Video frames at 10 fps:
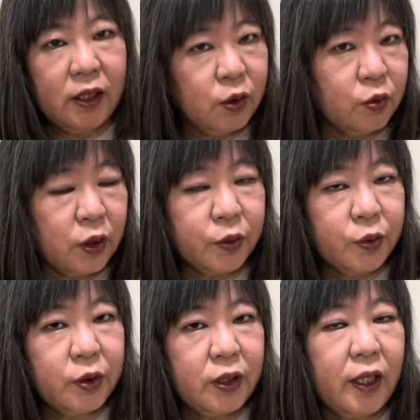動画を
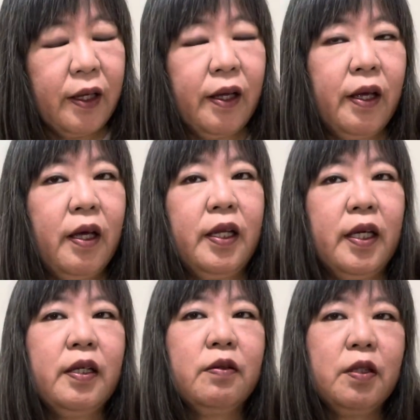通して、
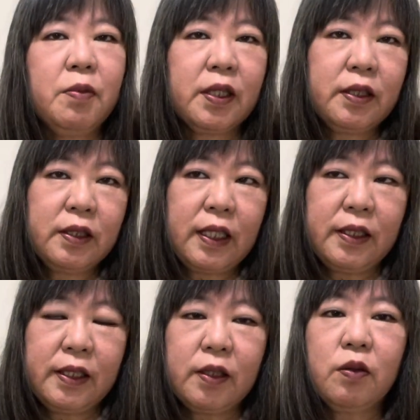ね、振りまきた
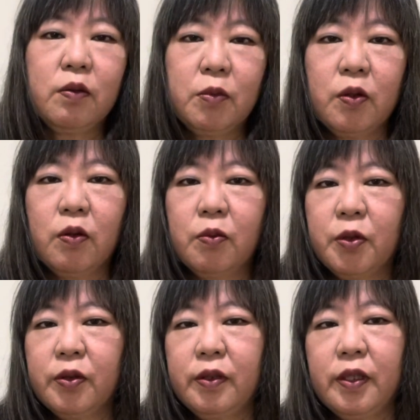いなとも
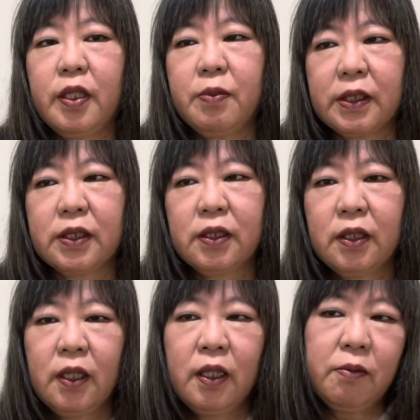思っています。
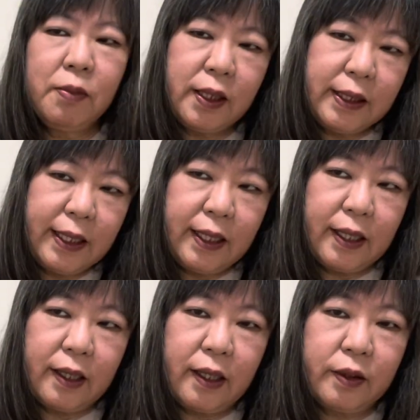ま
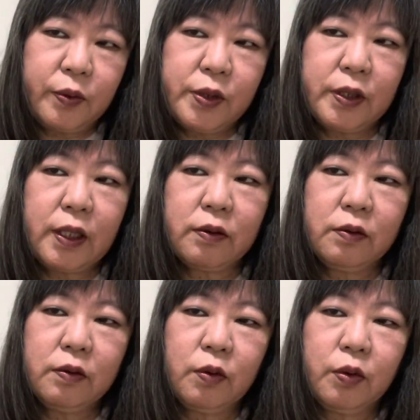だ、えっと、自宅
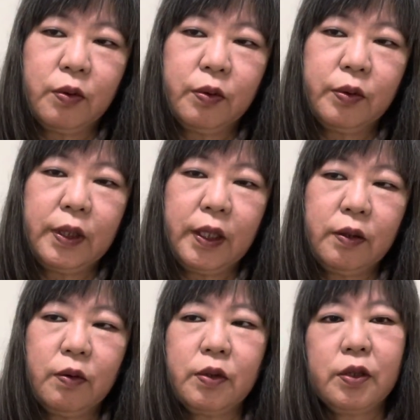の方で
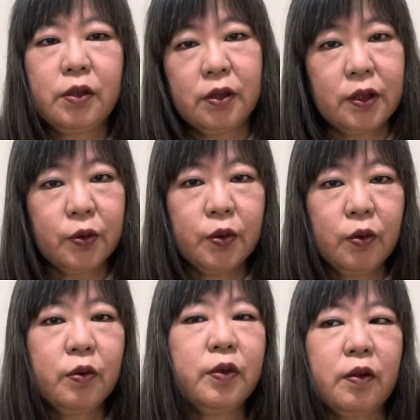の、仕事
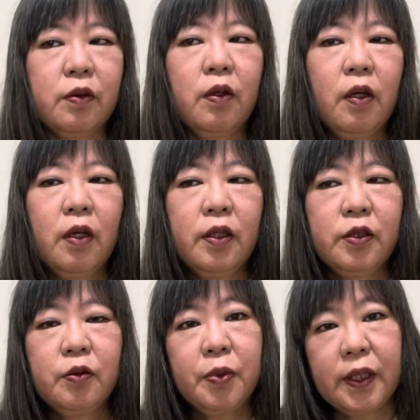の方での
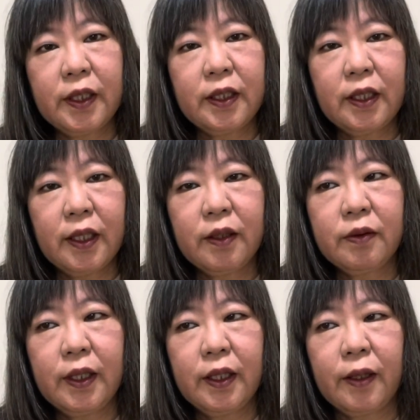準備ができてないの
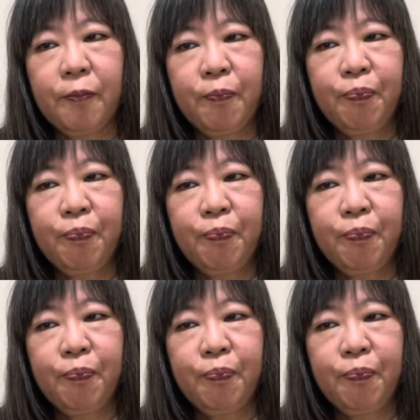で、